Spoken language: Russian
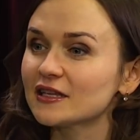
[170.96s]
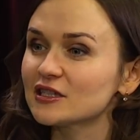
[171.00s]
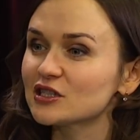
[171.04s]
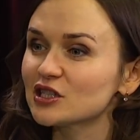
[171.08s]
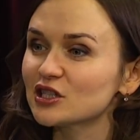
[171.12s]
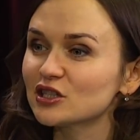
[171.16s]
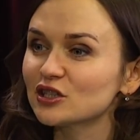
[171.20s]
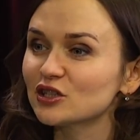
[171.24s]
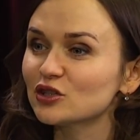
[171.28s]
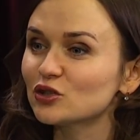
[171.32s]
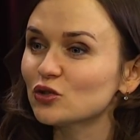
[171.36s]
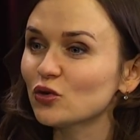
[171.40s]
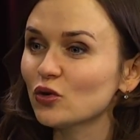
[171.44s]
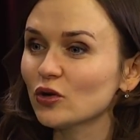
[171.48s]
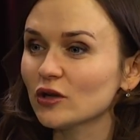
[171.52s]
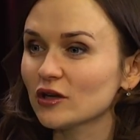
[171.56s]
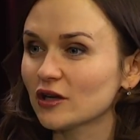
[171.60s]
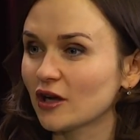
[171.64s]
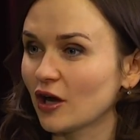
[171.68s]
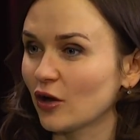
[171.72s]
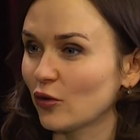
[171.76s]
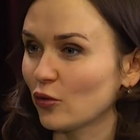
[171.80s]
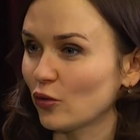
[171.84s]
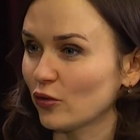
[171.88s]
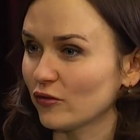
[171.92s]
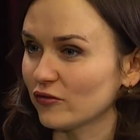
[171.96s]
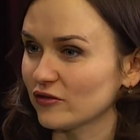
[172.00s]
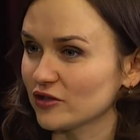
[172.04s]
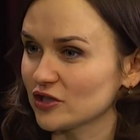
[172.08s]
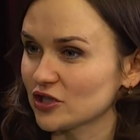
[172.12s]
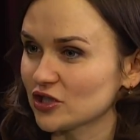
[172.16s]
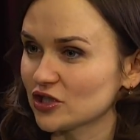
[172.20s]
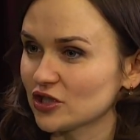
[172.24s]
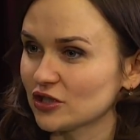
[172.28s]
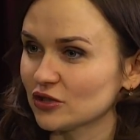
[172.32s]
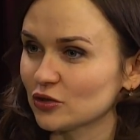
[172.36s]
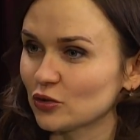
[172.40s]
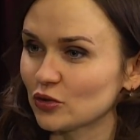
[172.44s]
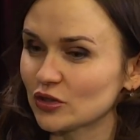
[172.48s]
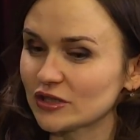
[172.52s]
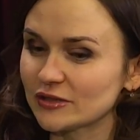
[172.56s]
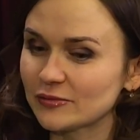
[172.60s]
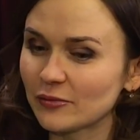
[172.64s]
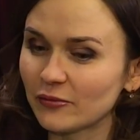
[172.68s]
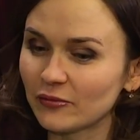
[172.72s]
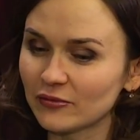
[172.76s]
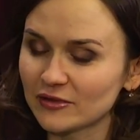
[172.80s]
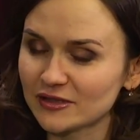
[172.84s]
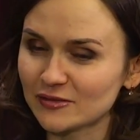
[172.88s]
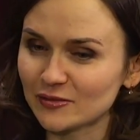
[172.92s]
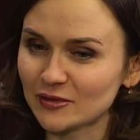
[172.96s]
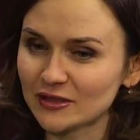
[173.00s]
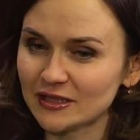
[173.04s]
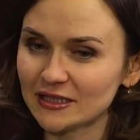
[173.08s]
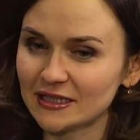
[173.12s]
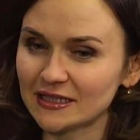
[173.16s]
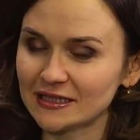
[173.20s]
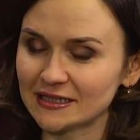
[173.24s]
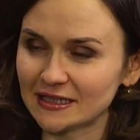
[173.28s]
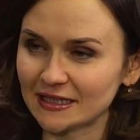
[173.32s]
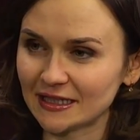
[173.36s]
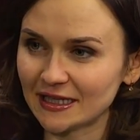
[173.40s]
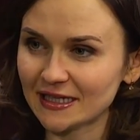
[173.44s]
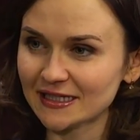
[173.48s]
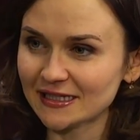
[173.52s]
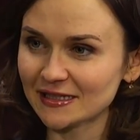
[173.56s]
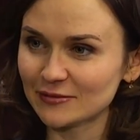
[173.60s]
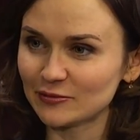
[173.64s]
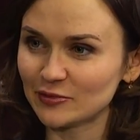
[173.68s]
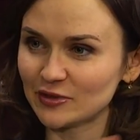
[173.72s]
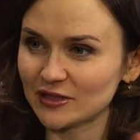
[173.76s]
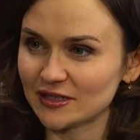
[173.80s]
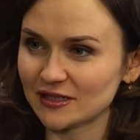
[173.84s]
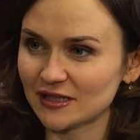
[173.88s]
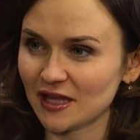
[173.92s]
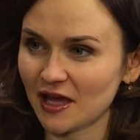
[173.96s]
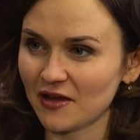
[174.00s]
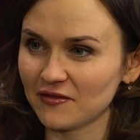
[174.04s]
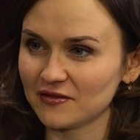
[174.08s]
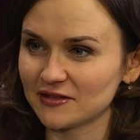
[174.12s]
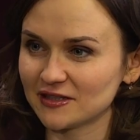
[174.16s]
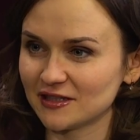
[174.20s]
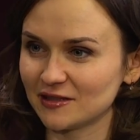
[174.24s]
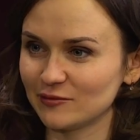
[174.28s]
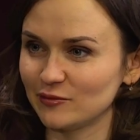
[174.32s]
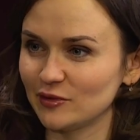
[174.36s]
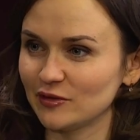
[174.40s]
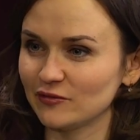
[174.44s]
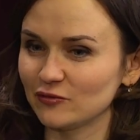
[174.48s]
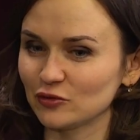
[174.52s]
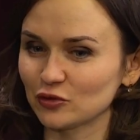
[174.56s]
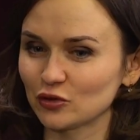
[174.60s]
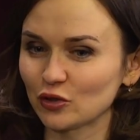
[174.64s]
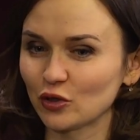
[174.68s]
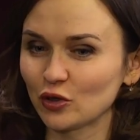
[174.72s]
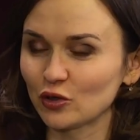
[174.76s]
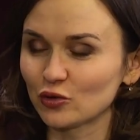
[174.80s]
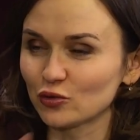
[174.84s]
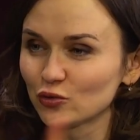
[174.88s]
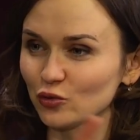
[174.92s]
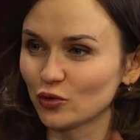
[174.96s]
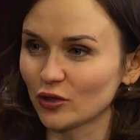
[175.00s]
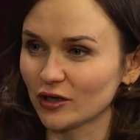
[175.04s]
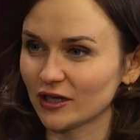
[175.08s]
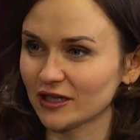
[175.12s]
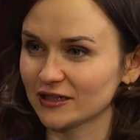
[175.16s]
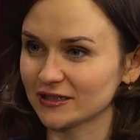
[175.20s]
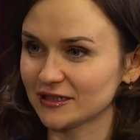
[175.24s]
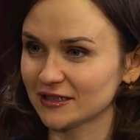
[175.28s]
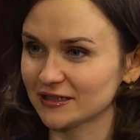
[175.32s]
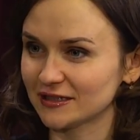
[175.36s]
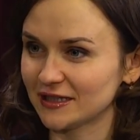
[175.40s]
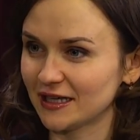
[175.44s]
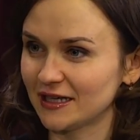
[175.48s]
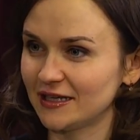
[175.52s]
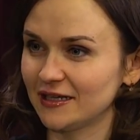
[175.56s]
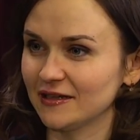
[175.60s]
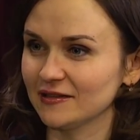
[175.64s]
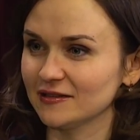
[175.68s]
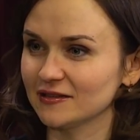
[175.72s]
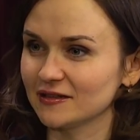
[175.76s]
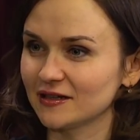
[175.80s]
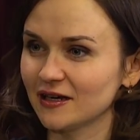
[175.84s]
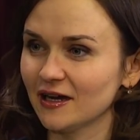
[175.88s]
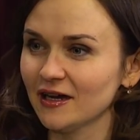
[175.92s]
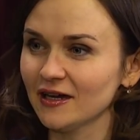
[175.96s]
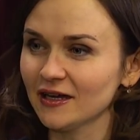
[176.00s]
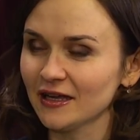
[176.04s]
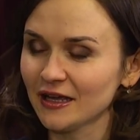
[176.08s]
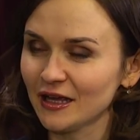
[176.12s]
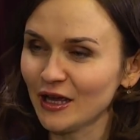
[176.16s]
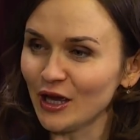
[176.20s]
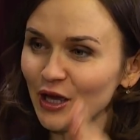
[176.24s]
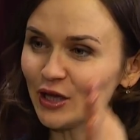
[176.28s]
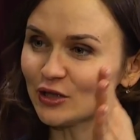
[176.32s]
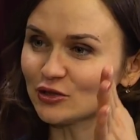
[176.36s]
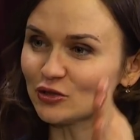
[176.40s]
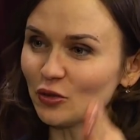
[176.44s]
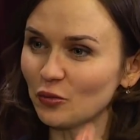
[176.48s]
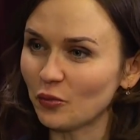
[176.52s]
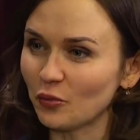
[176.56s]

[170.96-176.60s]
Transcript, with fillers: Это же не только овощи. То есть, мы смотрите, если представить себе вот круг – это тарелка, то